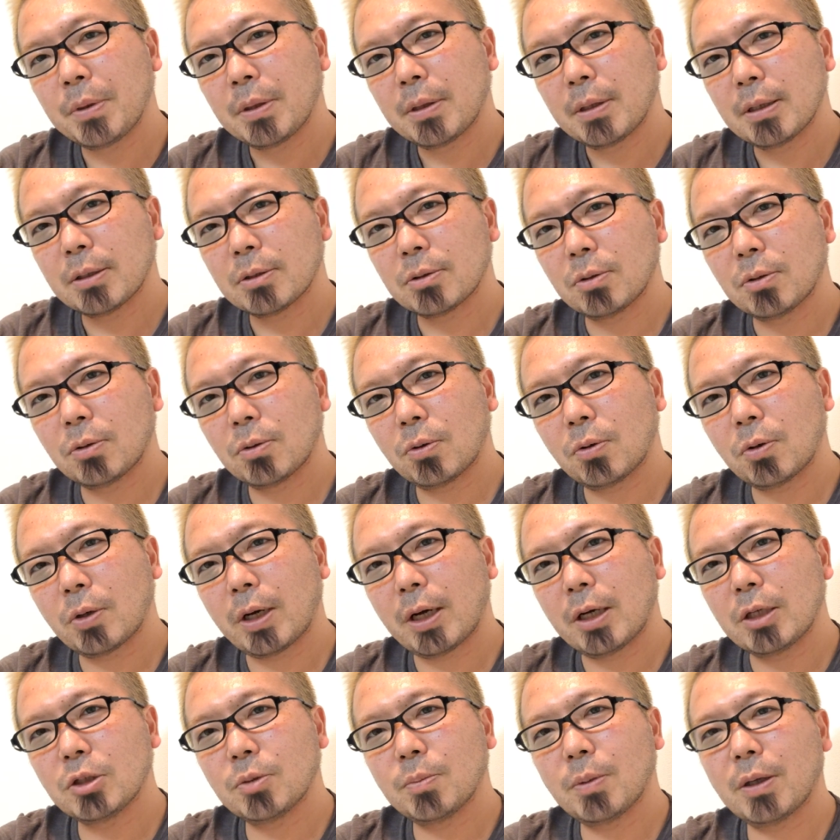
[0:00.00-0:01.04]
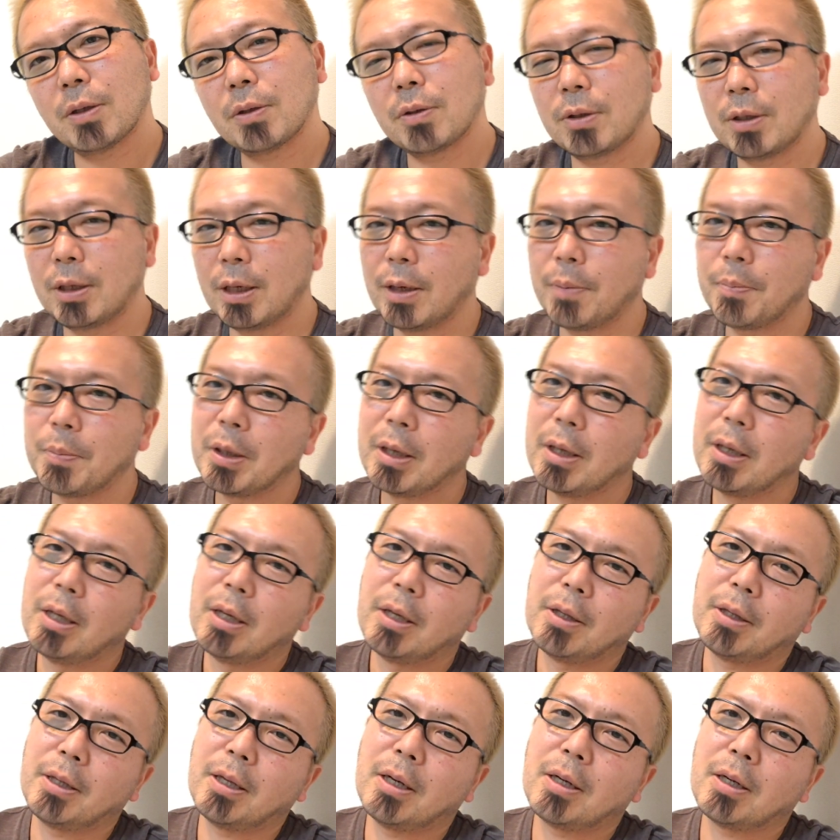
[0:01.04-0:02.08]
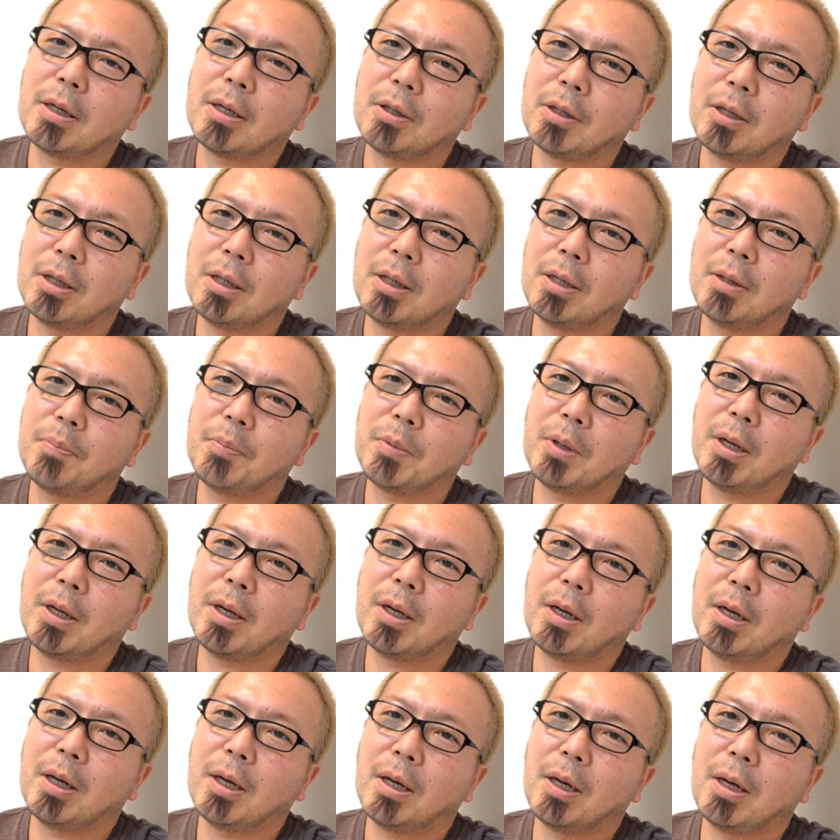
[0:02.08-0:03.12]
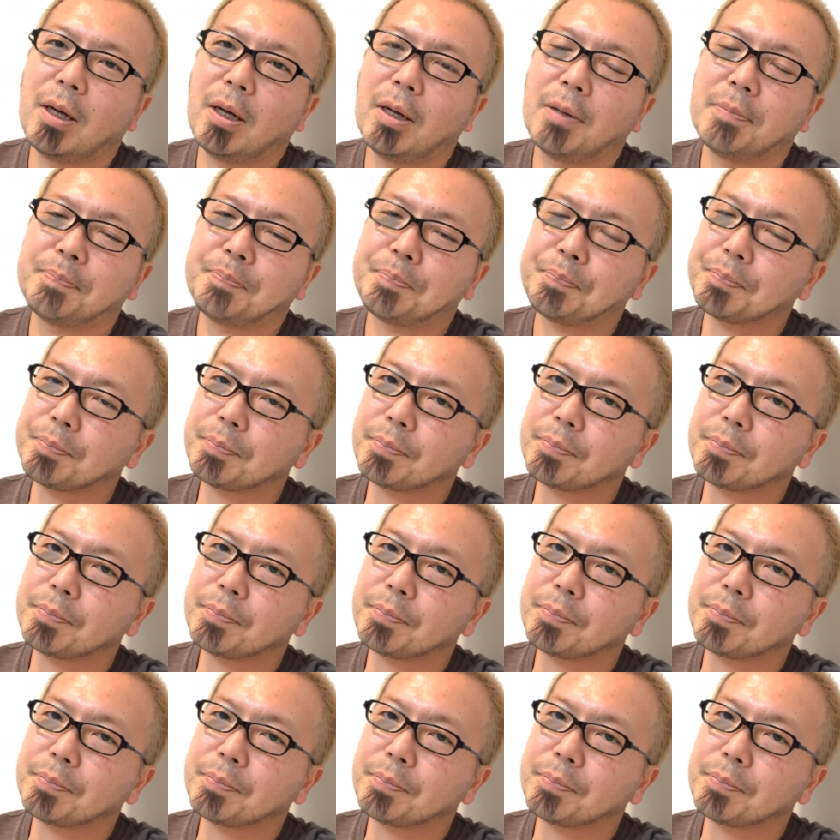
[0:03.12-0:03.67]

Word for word: でそういうとこから始まってなんかね、えー